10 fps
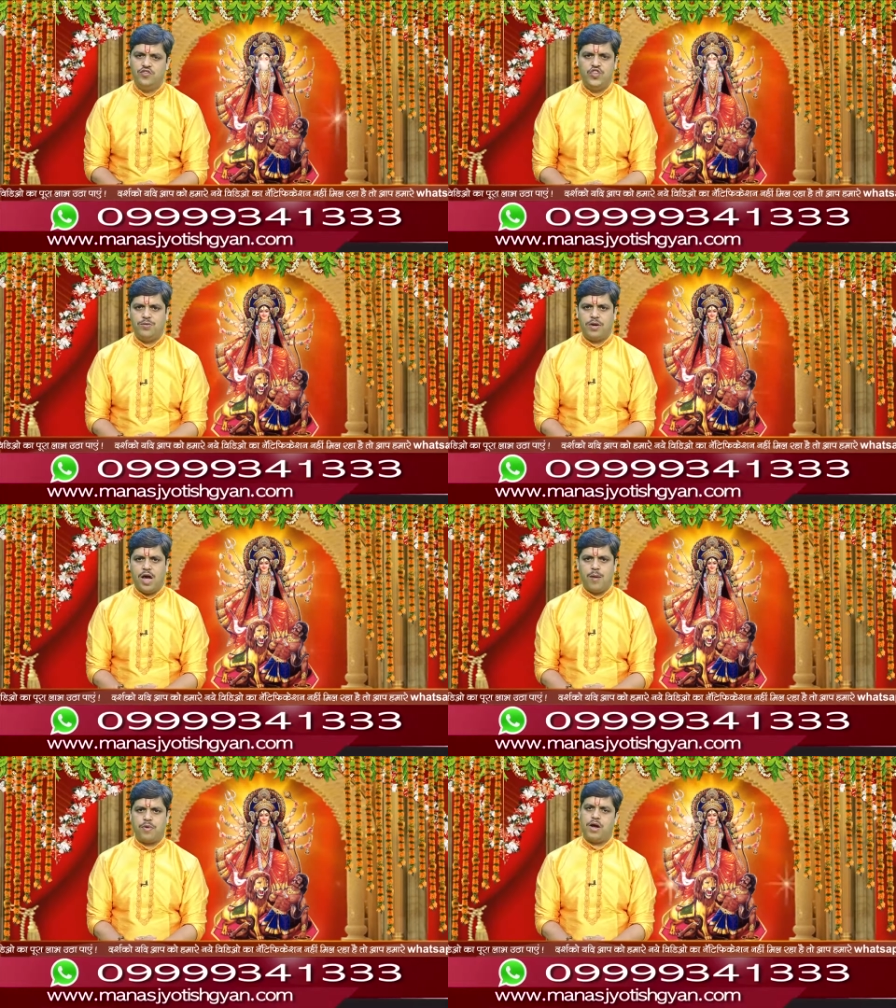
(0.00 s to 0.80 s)
जीवन
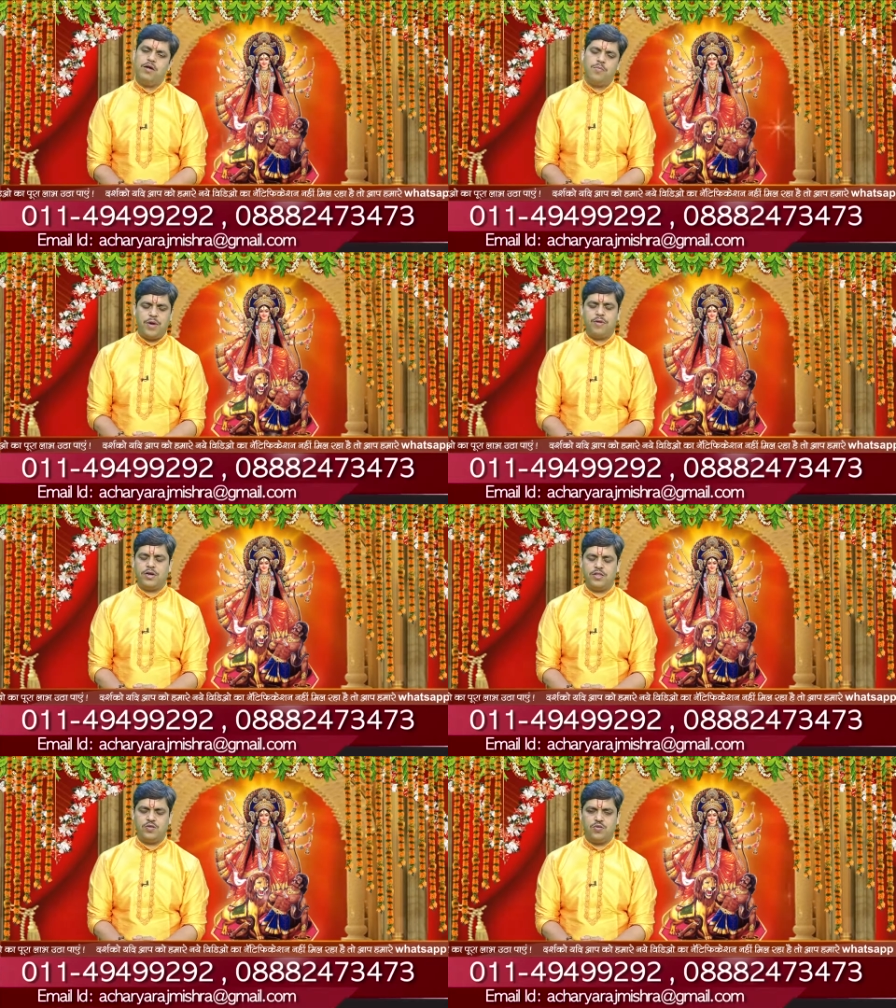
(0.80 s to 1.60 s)
आपका
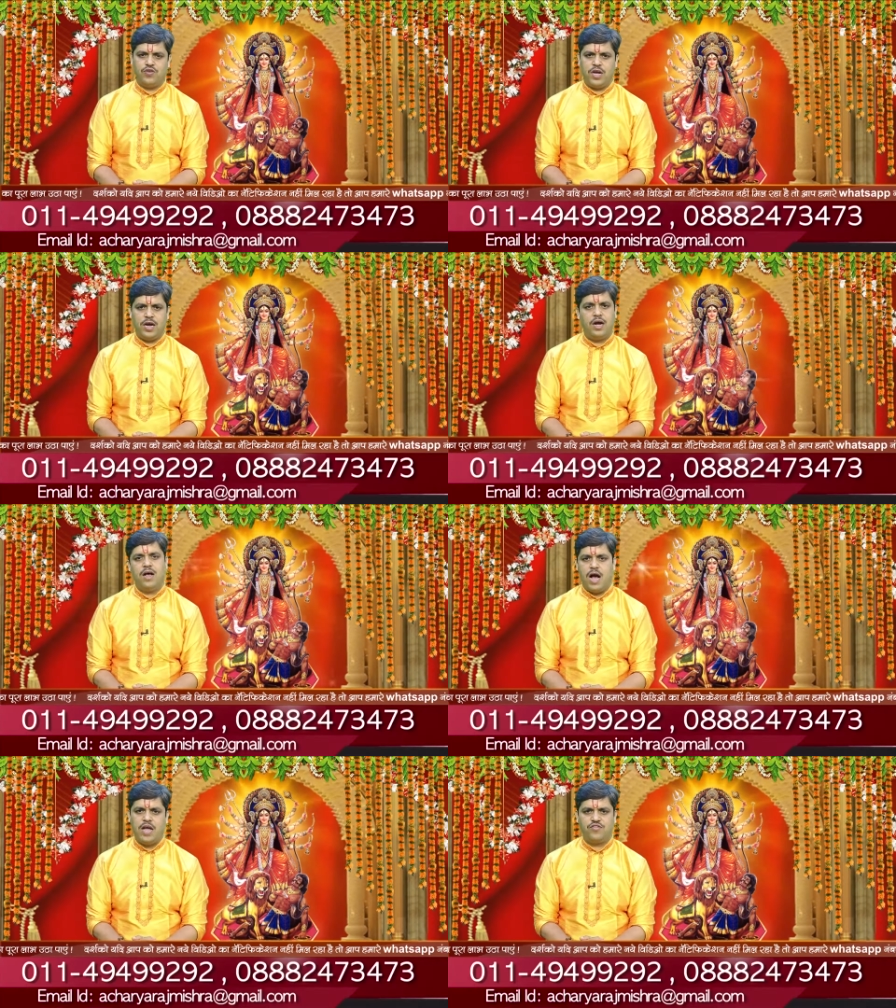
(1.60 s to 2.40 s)
परिवर्तित हो जाएगा
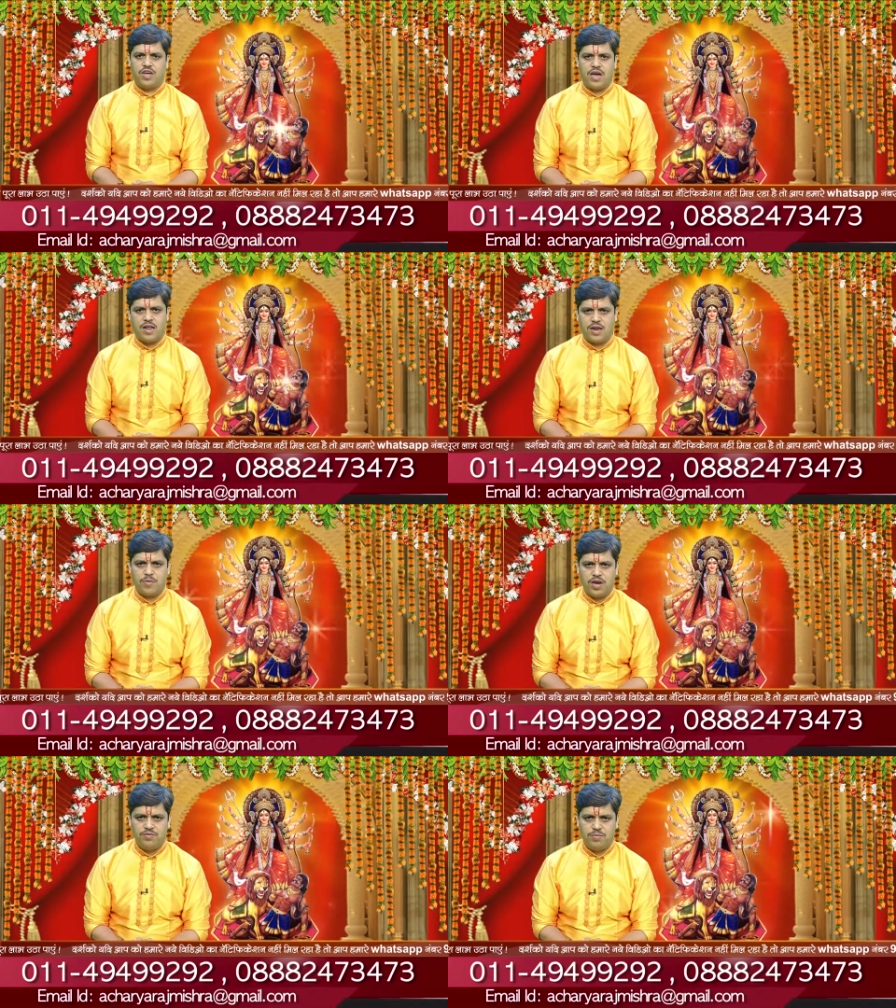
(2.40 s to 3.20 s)
आज के कार्यक्रम
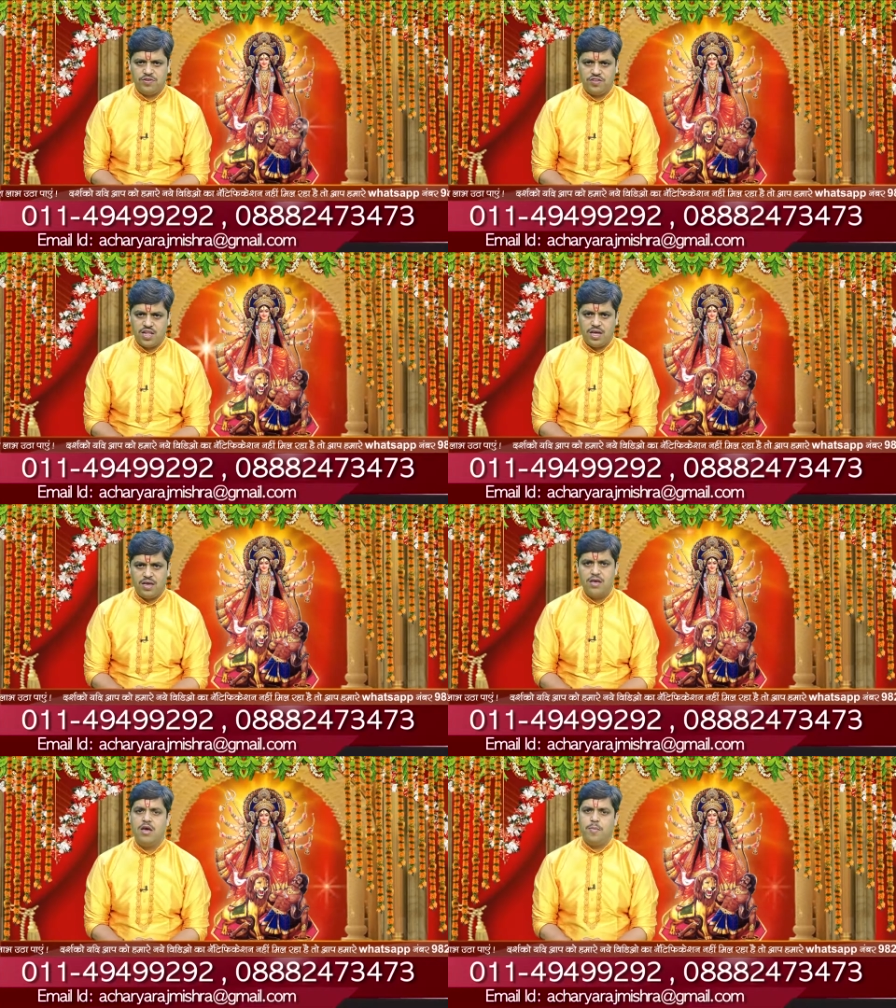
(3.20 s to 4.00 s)
के लिए बस इतना
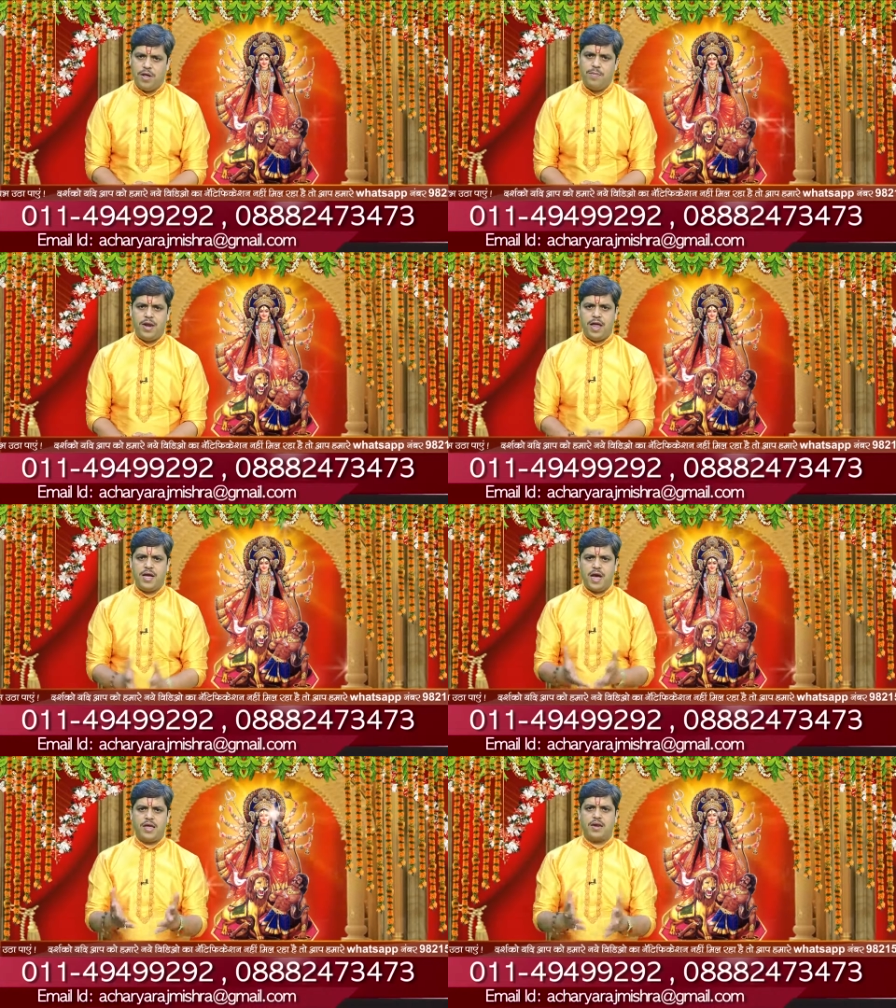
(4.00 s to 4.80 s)
ही फिर मैं नए
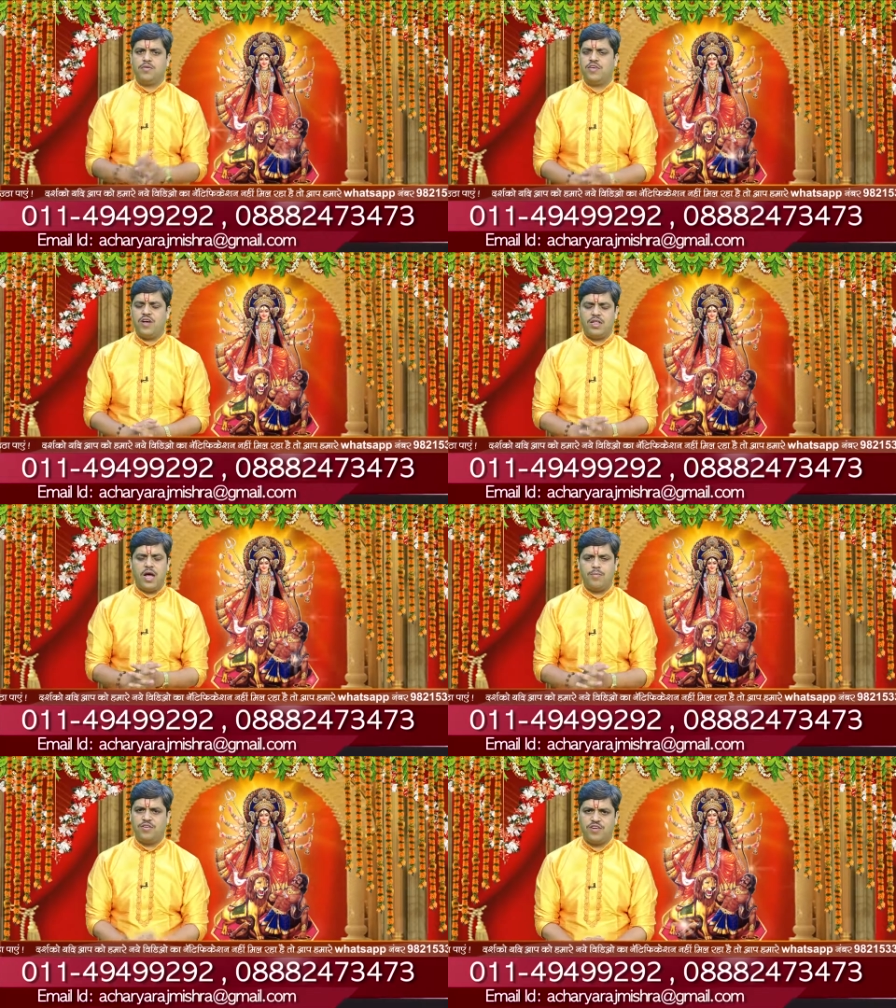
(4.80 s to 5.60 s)
कार्यक्रम के साथ
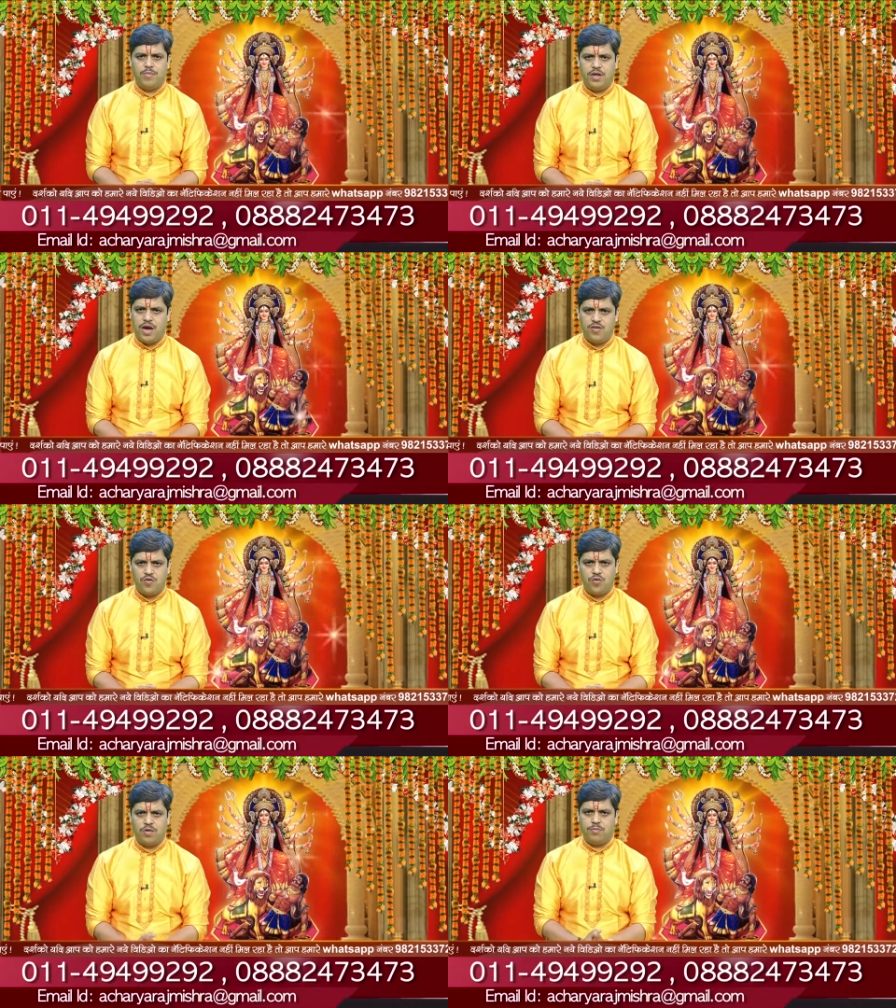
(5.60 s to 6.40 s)
आपके सामने हाजिर
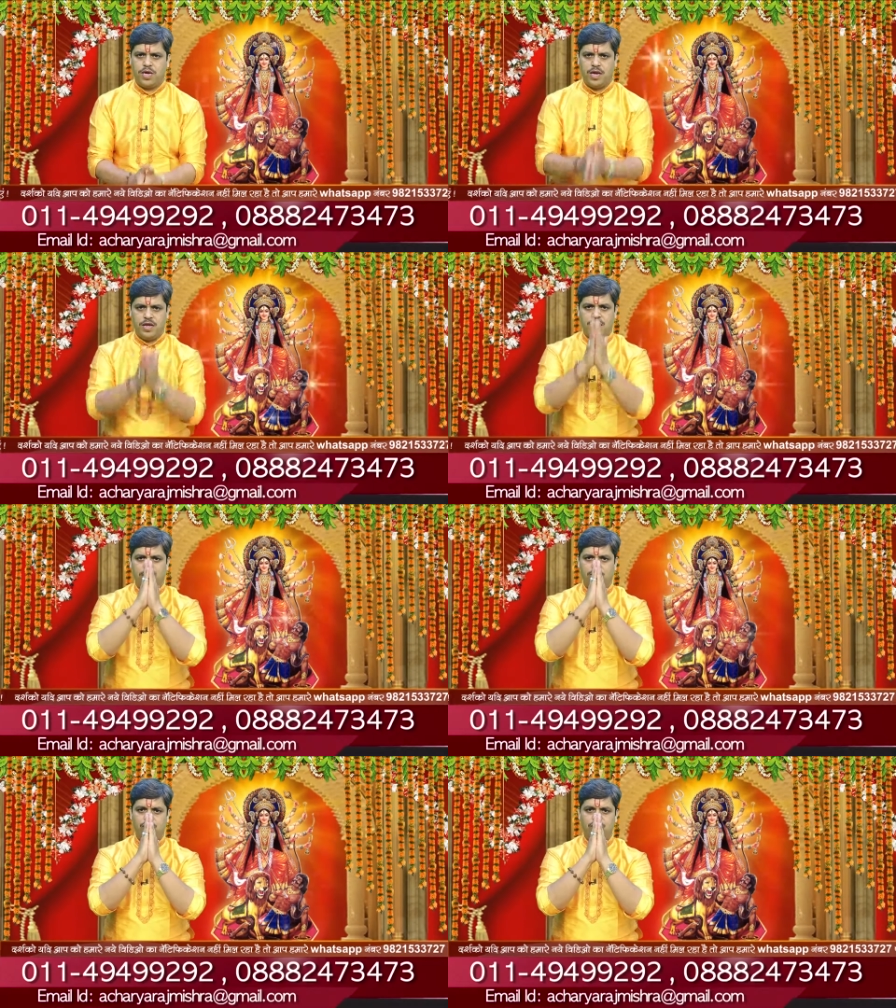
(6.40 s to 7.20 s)
हूँ तक के लिए
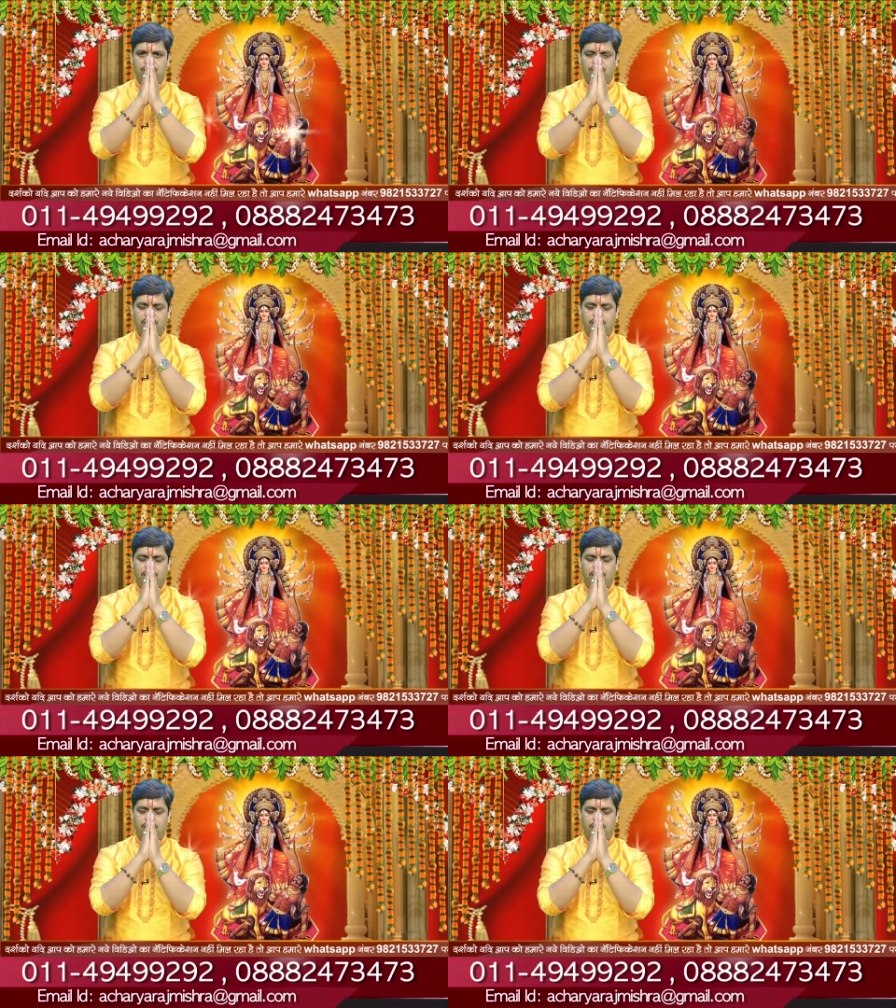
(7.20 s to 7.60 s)
जय श्री